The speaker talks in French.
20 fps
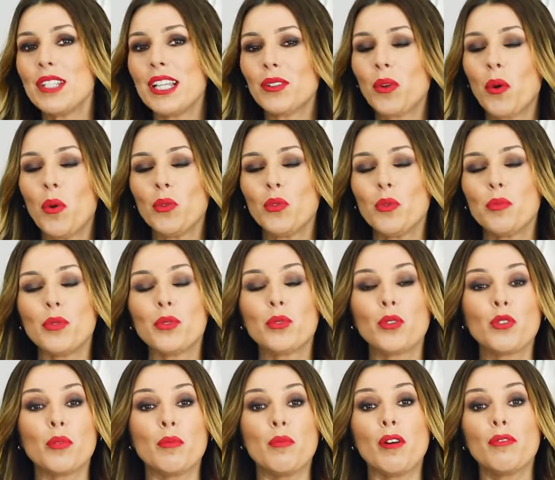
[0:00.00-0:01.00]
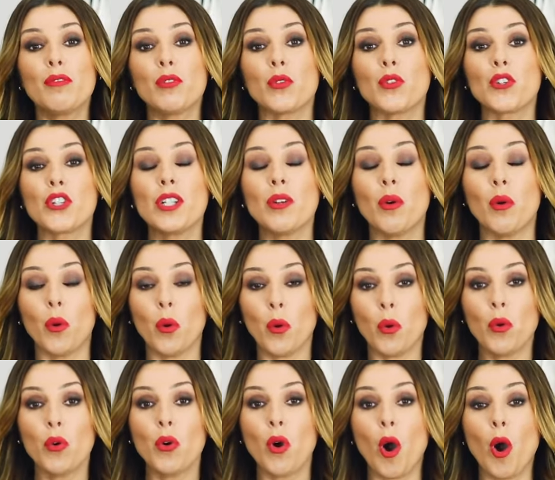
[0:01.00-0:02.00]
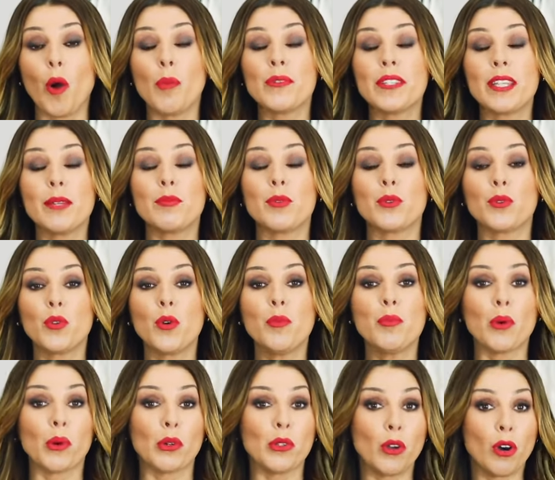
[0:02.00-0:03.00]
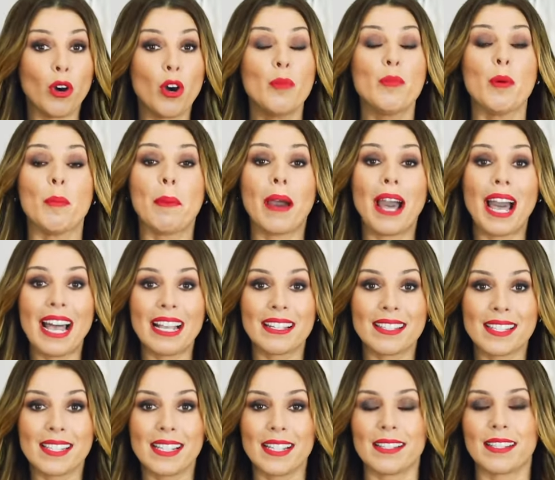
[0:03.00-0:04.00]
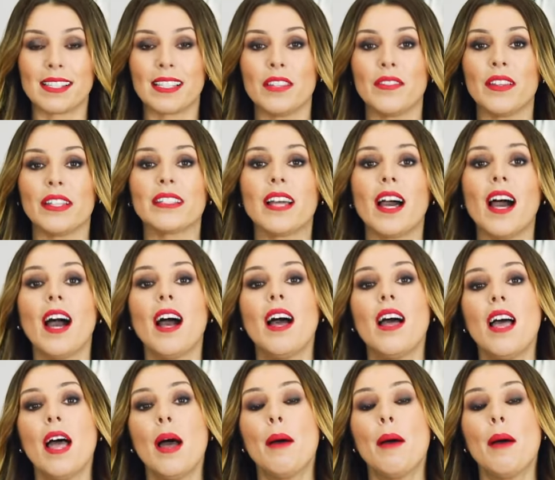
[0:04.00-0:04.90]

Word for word: vous êtes ronde ou plutôt de morphologie en haut, optez plutôt pour une robe princesse qui viendra